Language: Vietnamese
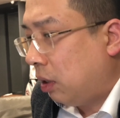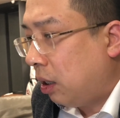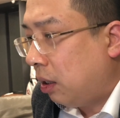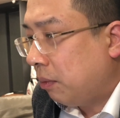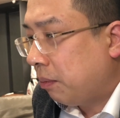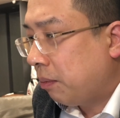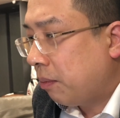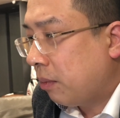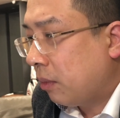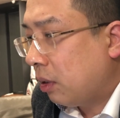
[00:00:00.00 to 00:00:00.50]
nữa
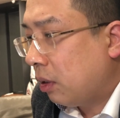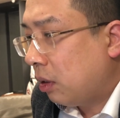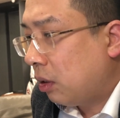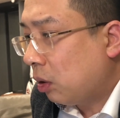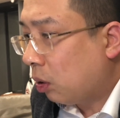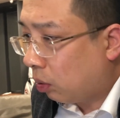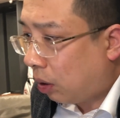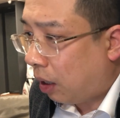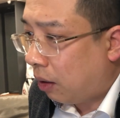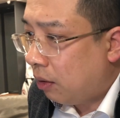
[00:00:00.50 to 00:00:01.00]

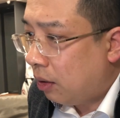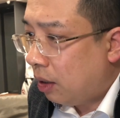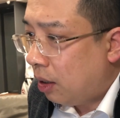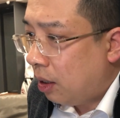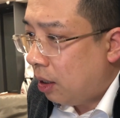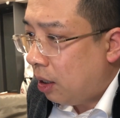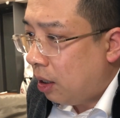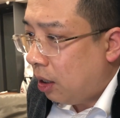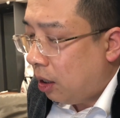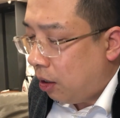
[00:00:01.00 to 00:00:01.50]
đúng không
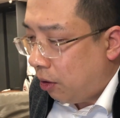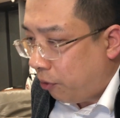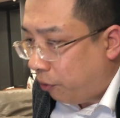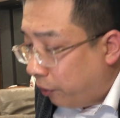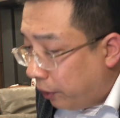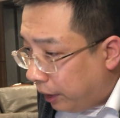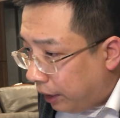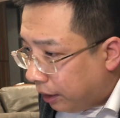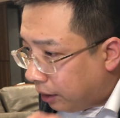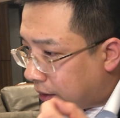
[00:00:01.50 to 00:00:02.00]

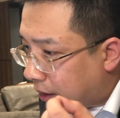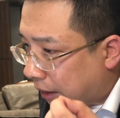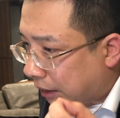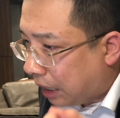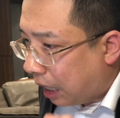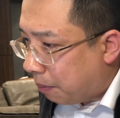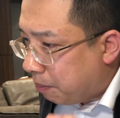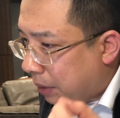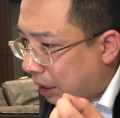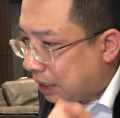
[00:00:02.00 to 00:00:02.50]
vì người
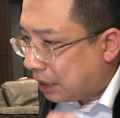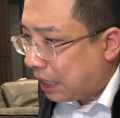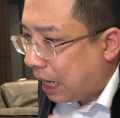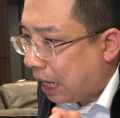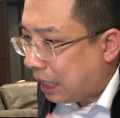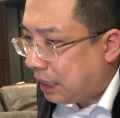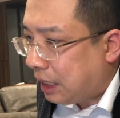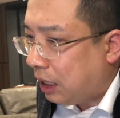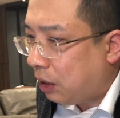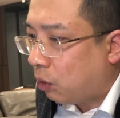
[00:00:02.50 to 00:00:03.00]
ta biết
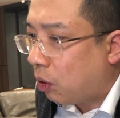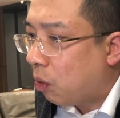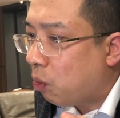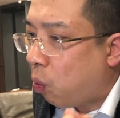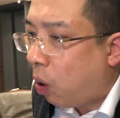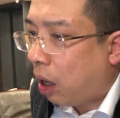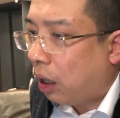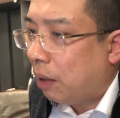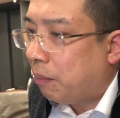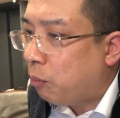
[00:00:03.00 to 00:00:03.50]
giá trị của ông
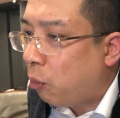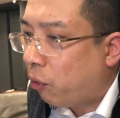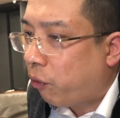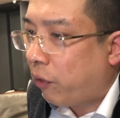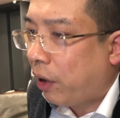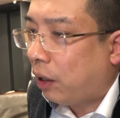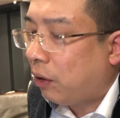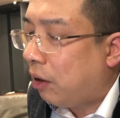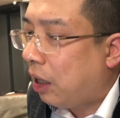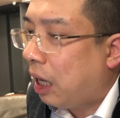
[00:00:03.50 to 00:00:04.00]
Warren
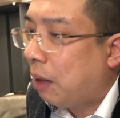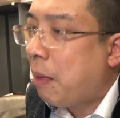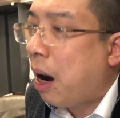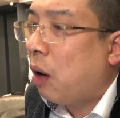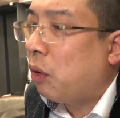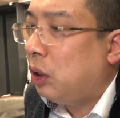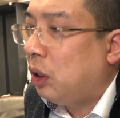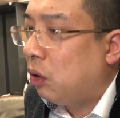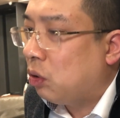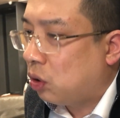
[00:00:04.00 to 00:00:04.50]
Buffett nó là
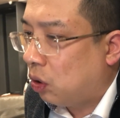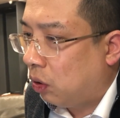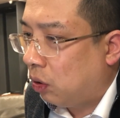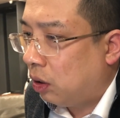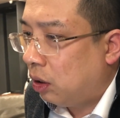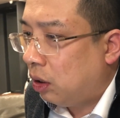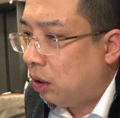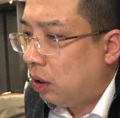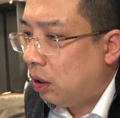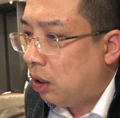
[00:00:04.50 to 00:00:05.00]
bao nhiêu rồi
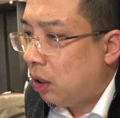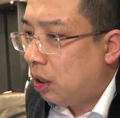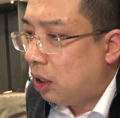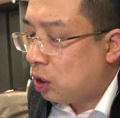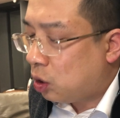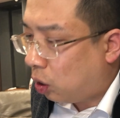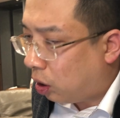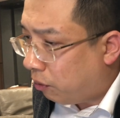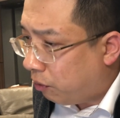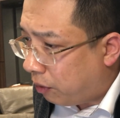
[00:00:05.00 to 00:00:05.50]

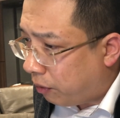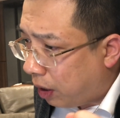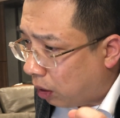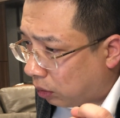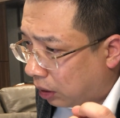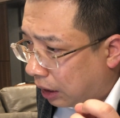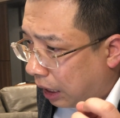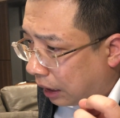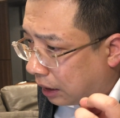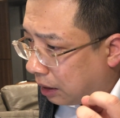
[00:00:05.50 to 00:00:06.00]
cho nên vì vậy
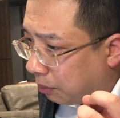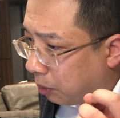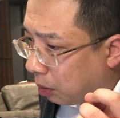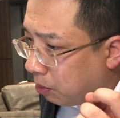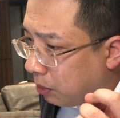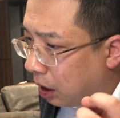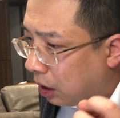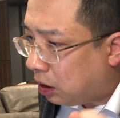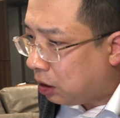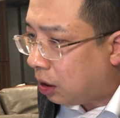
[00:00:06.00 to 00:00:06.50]
ông ta đặt ra một
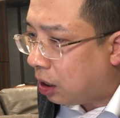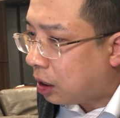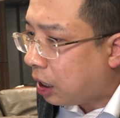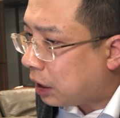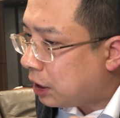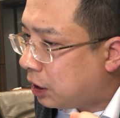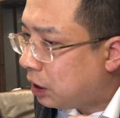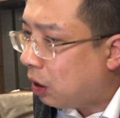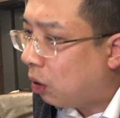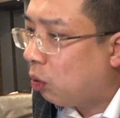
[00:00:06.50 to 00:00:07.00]
bữa trưa
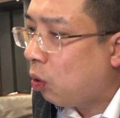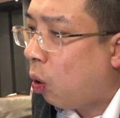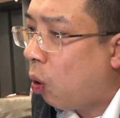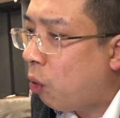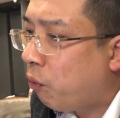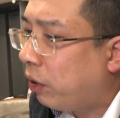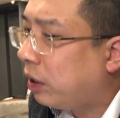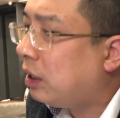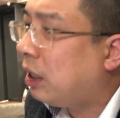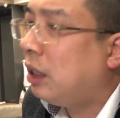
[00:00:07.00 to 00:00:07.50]
cả triệu
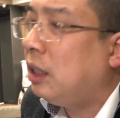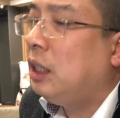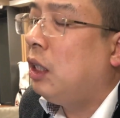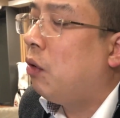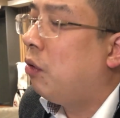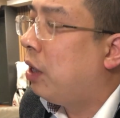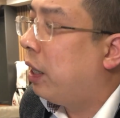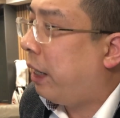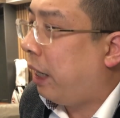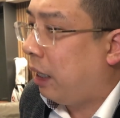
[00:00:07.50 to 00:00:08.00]
đô vẫn rất
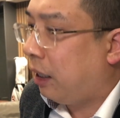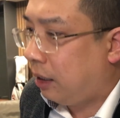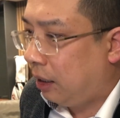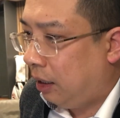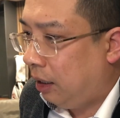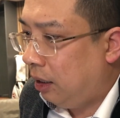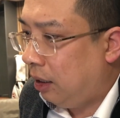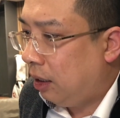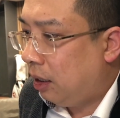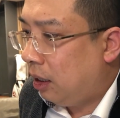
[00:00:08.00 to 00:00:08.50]
nhiều người đăng
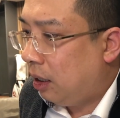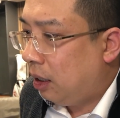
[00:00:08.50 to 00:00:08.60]
ký